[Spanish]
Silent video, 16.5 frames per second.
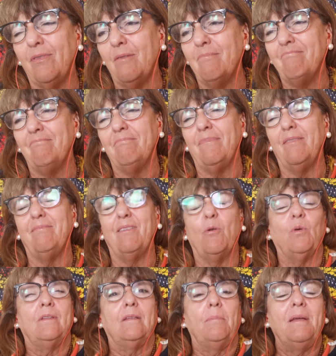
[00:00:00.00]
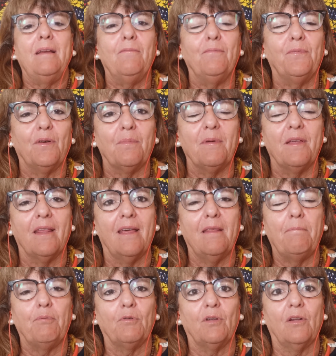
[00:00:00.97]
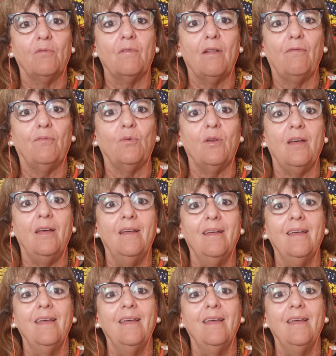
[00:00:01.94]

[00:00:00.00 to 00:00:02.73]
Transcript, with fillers: 50.000 enfermedades, porque era una zona